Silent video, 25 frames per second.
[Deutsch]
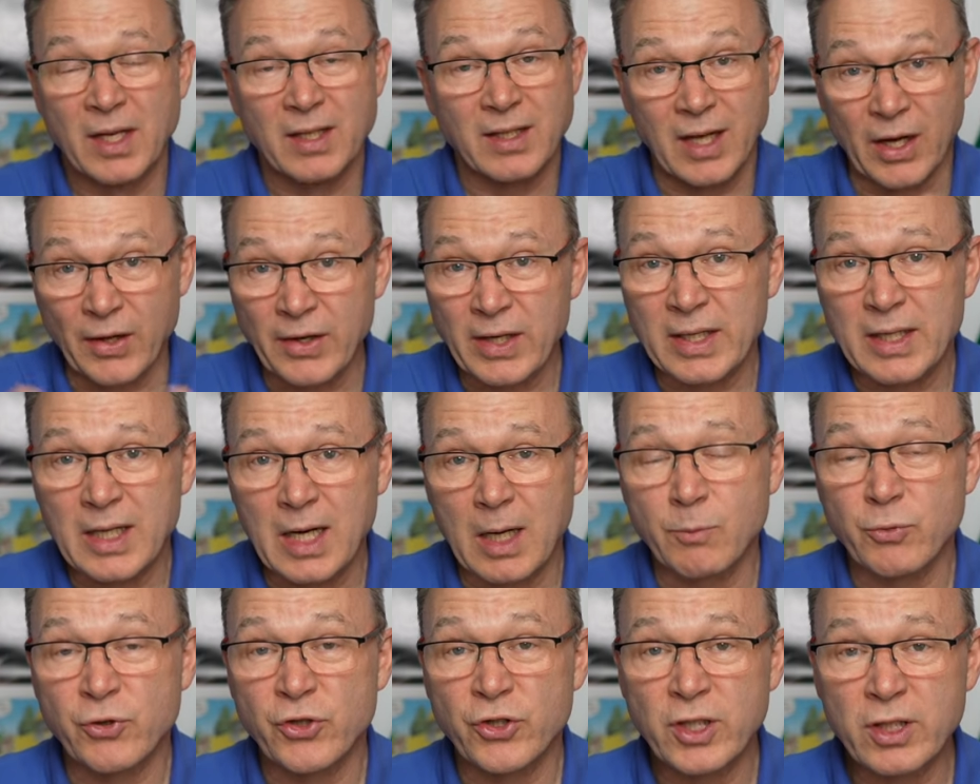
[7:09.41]
300
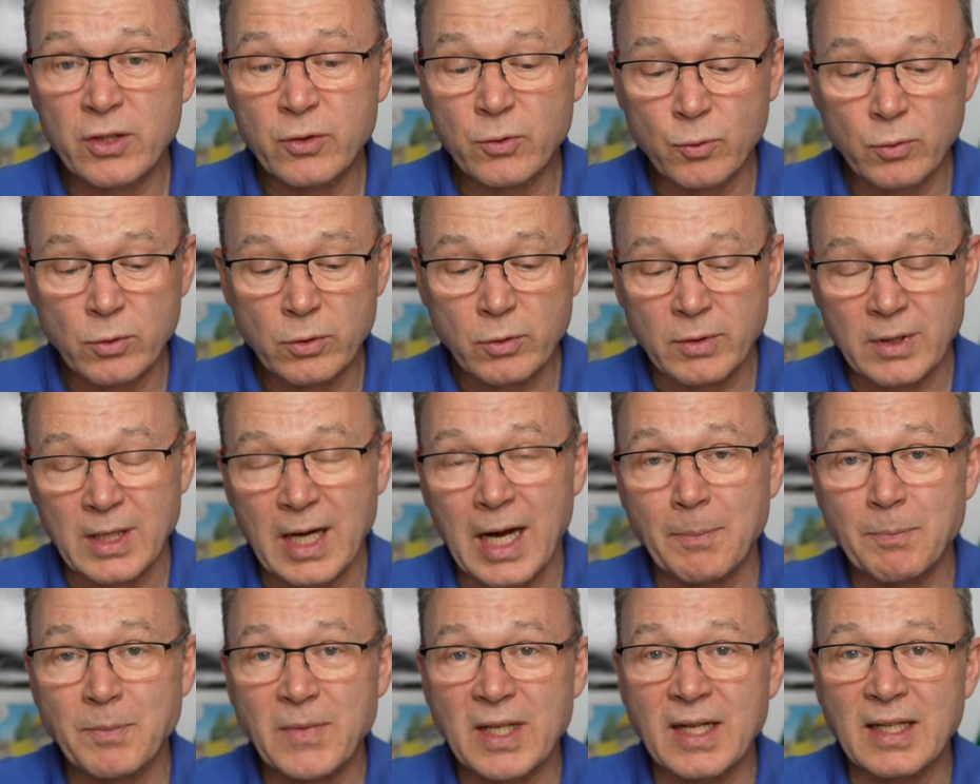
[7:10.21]
Gramm Schnittgut
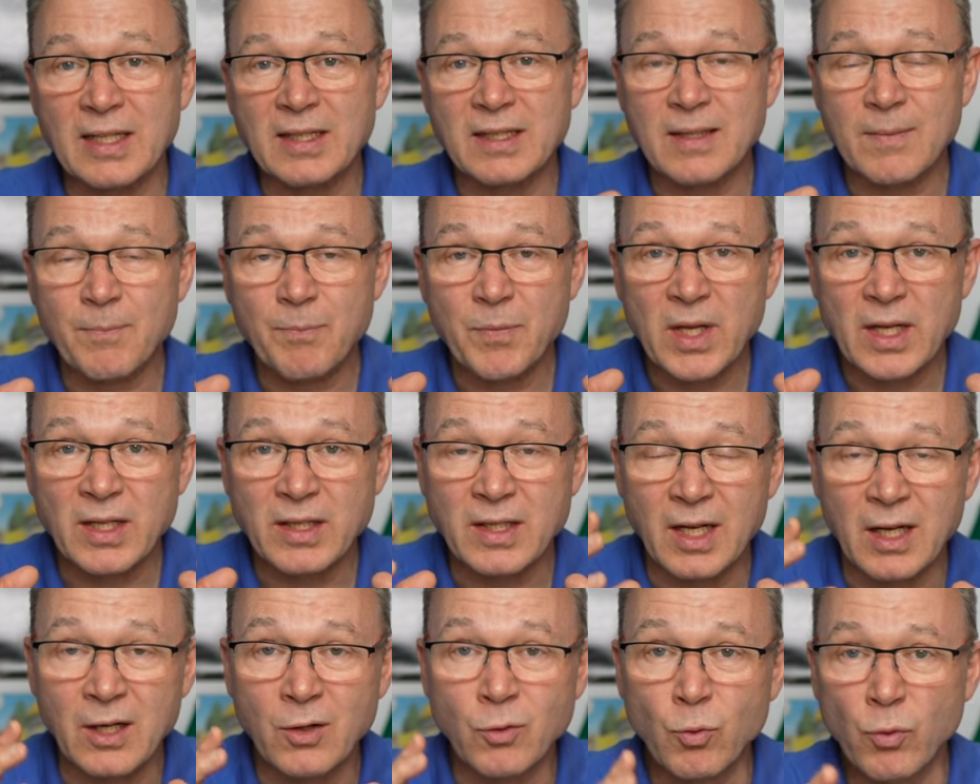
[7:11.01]
und habe das
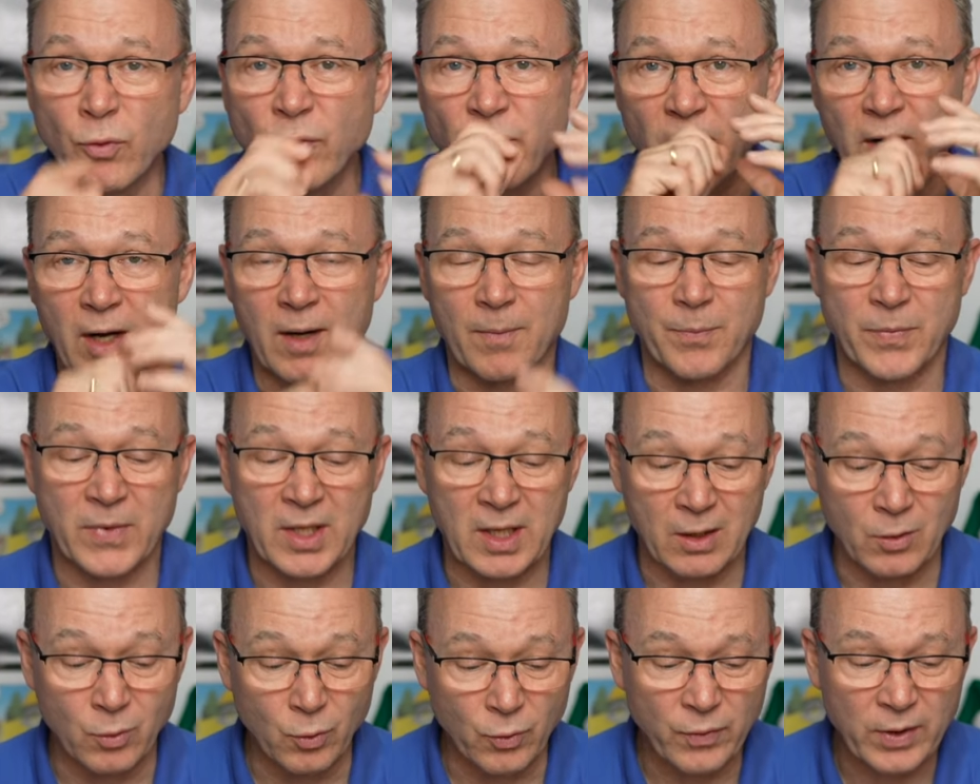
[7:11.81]
der Lufa,
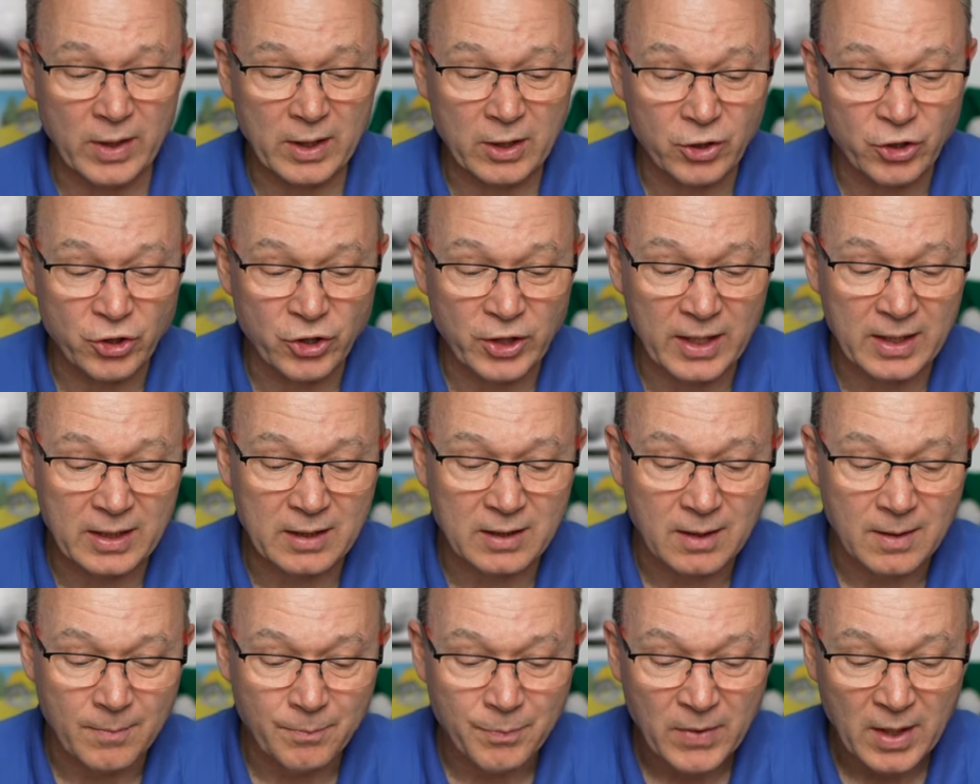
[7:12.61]
der Lufa
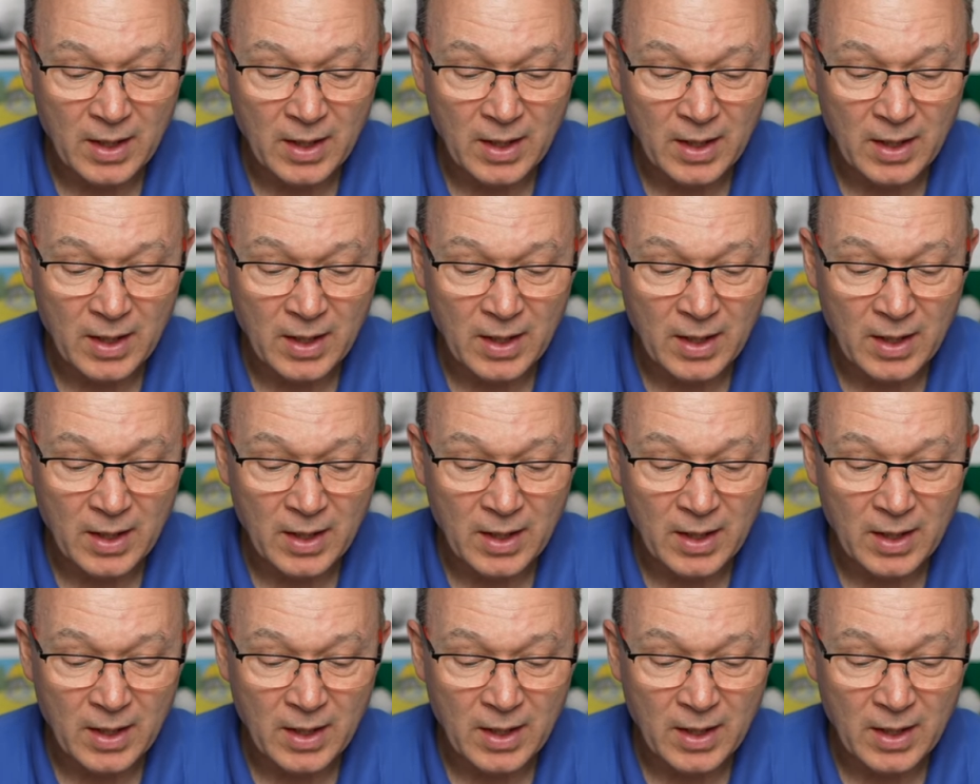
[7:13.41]
geschickt.